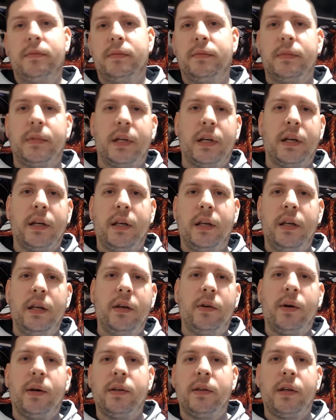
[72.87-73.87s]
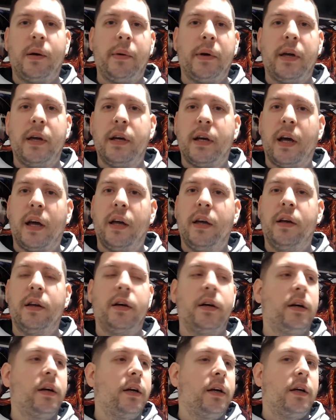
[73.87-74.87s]
Estava aqui, quase estava aqui a cair.
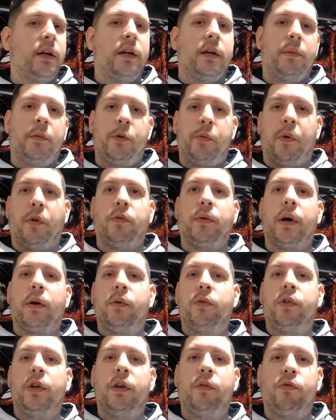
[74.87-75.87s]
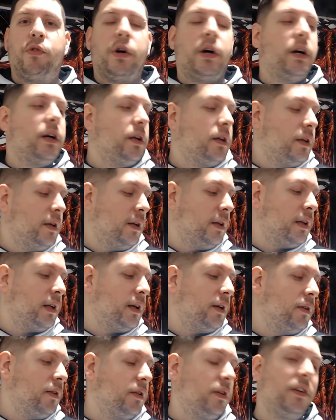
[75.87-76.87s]
Mas pronto, vai conseguir ficar e
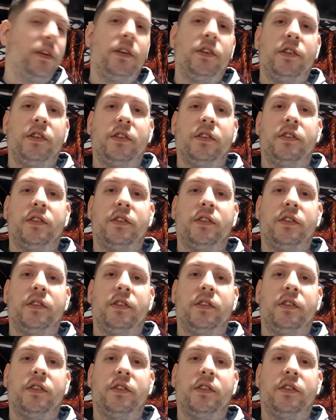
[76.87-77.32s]
tal, sem, deix,